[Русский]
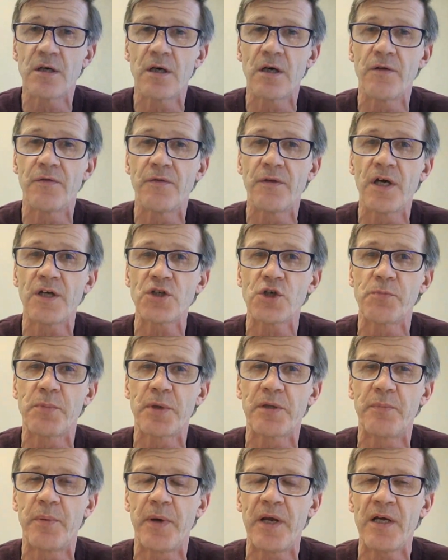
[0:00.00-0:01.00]
наши
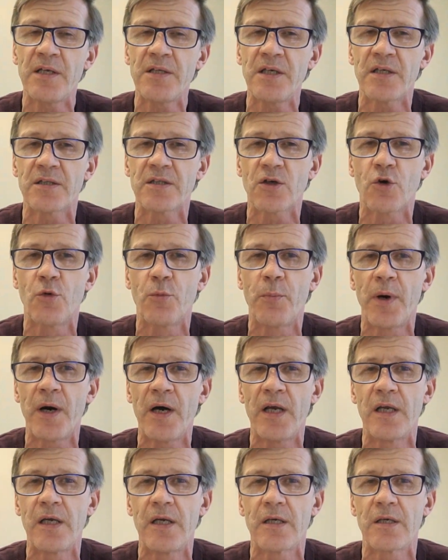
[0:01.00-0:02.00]
предприятия
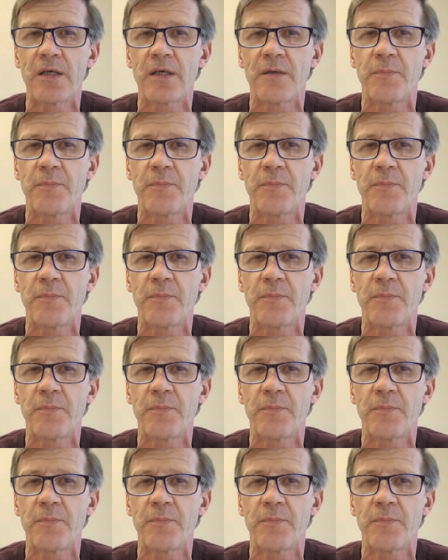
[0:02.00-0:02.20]
закупали